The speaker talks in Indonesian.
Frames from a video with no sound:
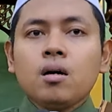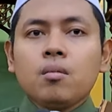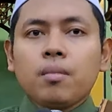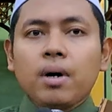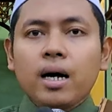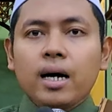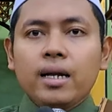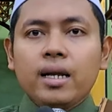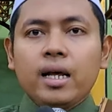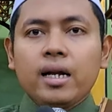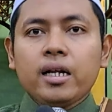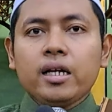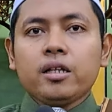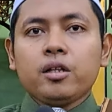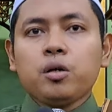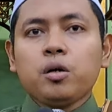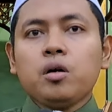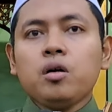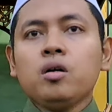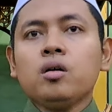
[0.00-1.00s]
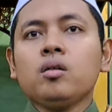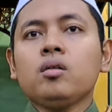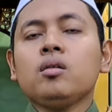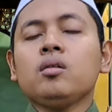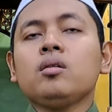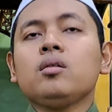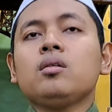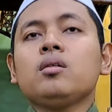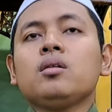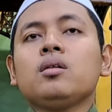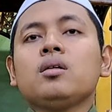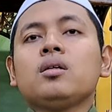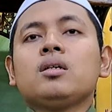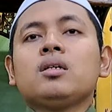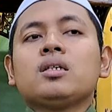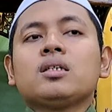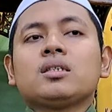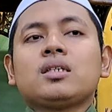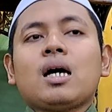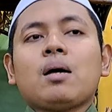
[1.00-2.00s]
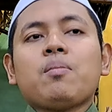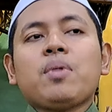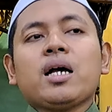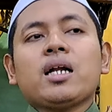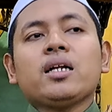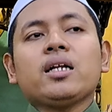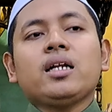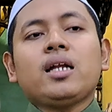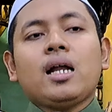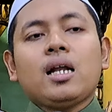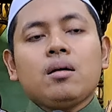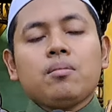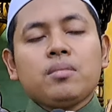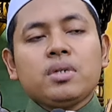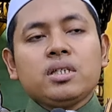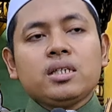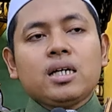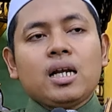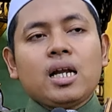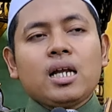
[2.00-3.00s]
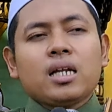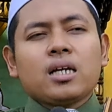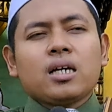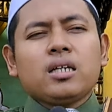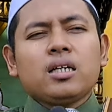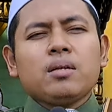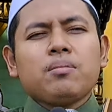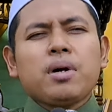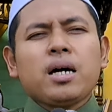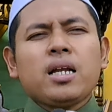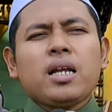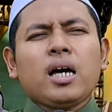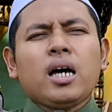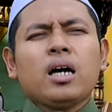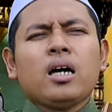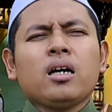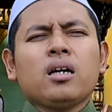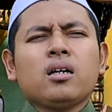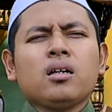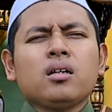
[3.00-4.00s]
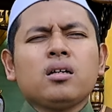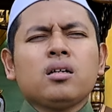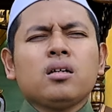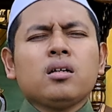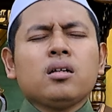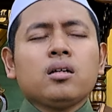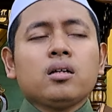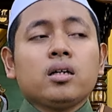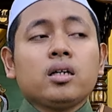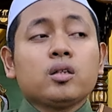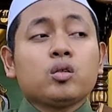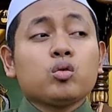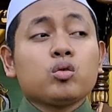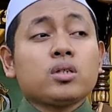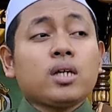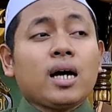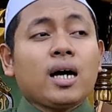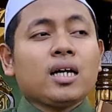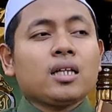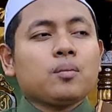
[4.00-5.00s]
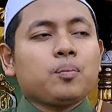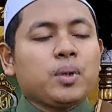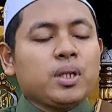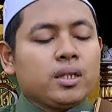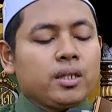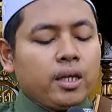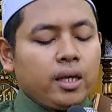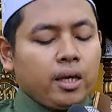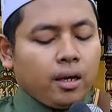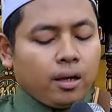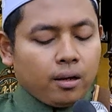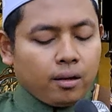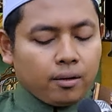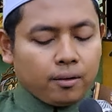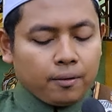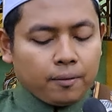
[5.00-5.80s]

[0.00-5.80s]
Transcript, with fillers: Maka dari itu, sabar di dalam menjalankan ibadah itu sangat penting